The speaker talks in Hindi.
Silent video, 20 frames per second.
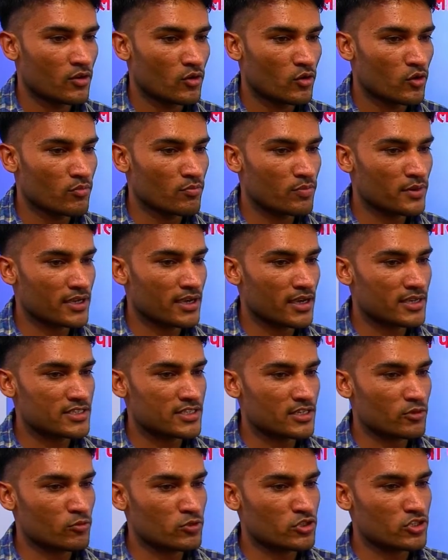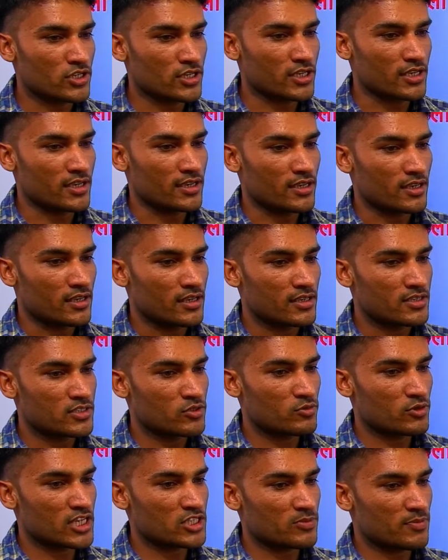ओम प्रकाश जंगू सी
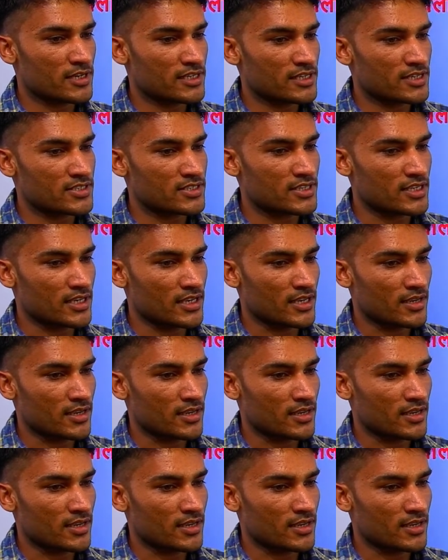शिवराज भाटी सी